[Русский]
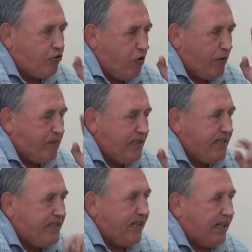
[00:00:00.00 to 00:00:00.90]

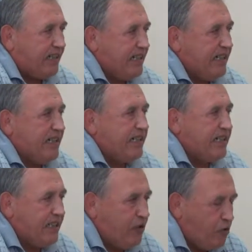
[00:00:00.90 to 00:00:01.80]
150
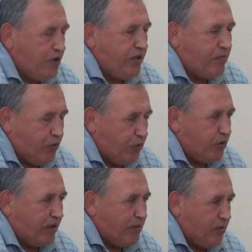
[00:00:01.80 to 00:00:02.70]
люди
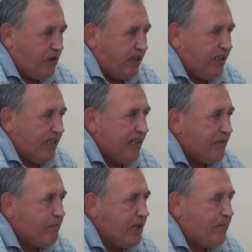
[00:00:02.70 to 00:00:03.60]
будут работать,
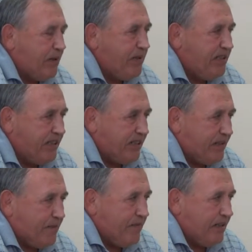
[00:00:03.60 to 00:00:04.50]
мы
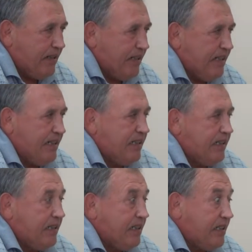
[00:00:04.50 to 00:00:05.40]
победили.
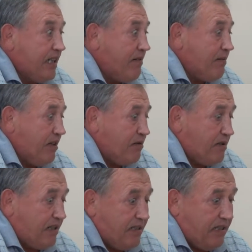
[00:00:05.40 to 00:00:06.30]
Я вам
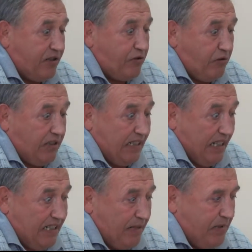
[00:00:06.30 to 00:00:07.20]
хочу сказать, что
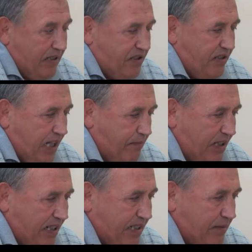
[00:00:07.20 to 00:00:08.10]
когда мы начинаем
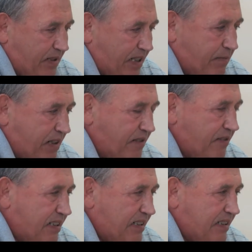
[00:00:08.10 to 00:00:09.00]
на эти темы
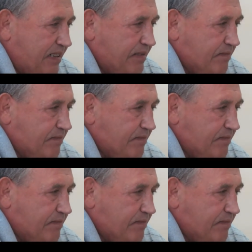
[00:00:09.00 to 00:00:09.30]
говорить,